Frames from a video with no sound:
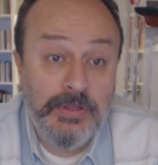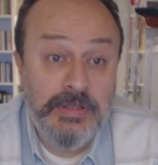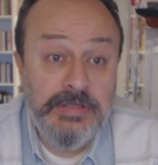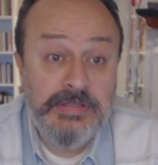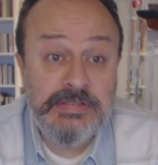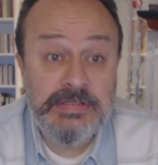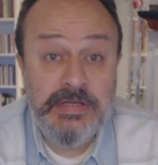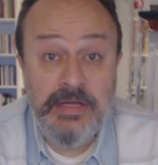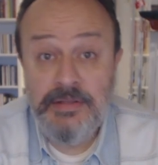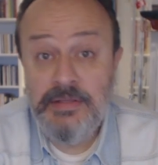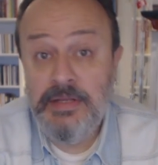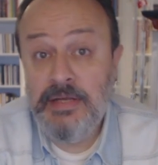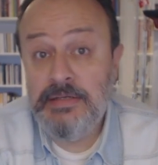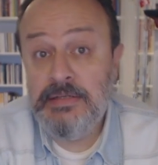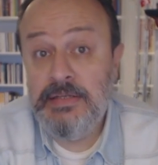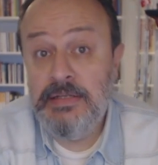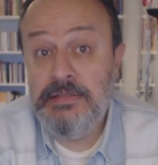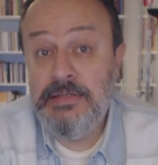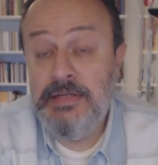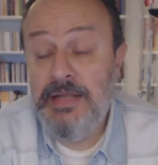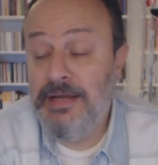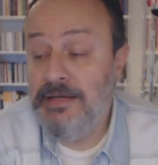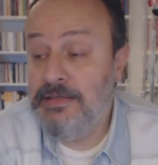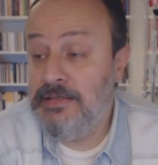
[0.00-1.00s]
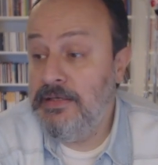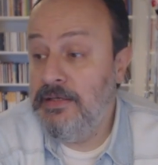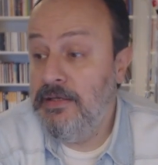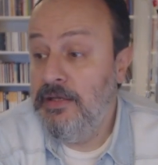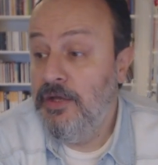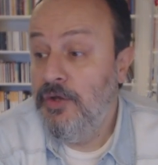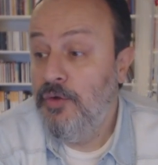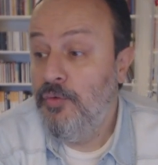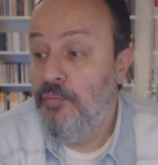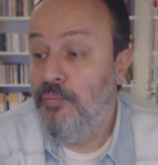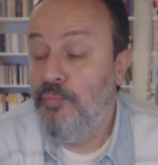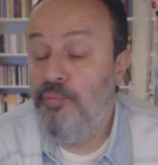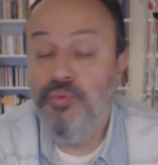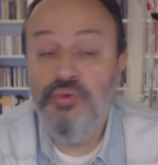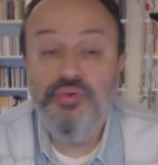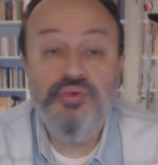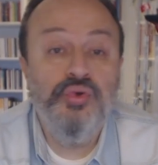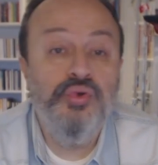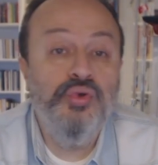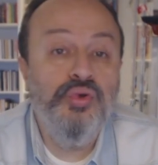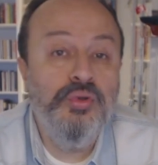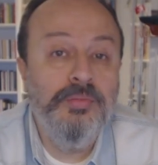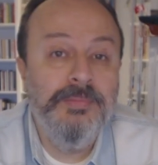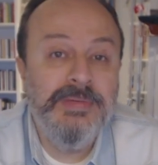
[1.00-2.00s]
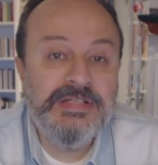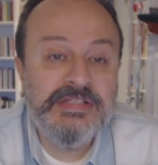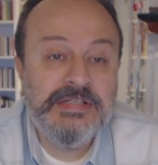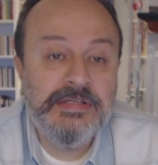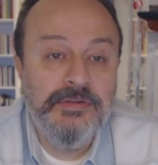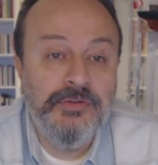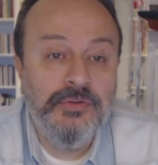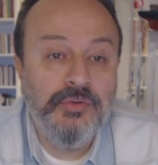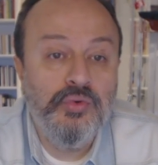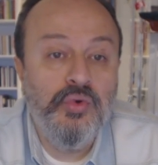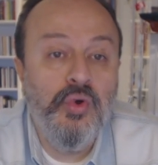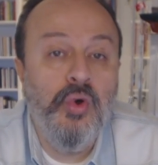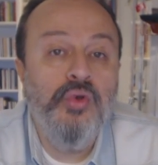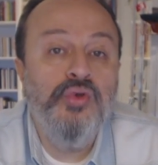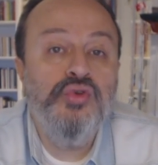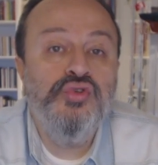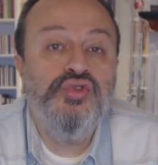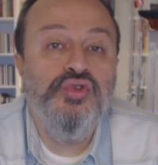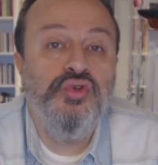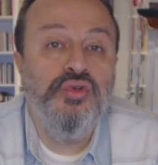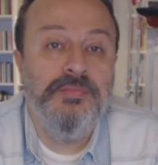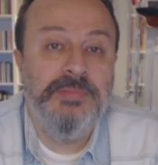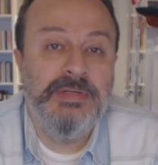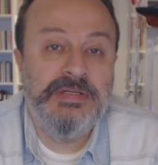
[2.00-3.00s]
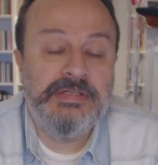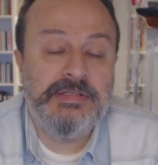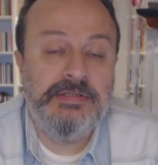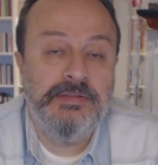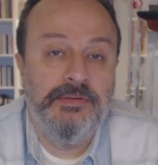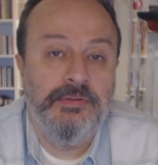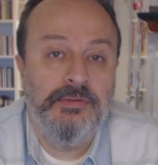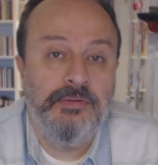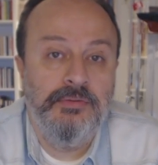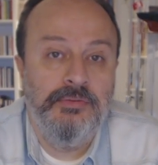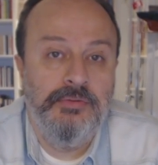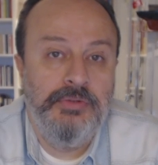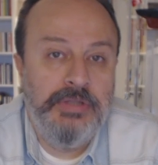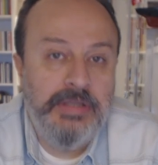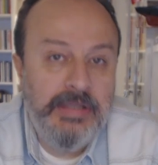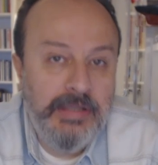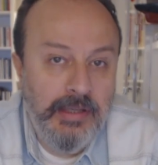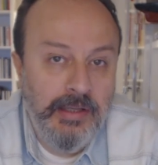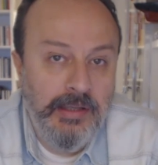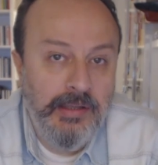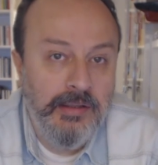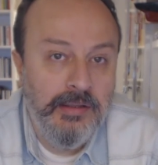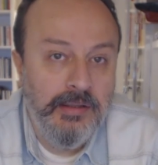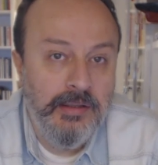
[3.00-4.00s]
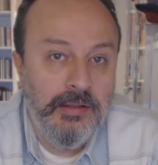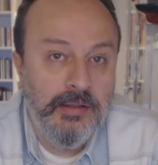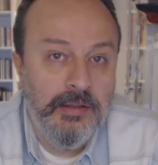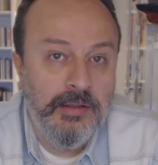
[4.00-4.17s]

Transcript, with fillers: İnsanlar dediler ki bu duyulmasın, konuşulmasın. Niye?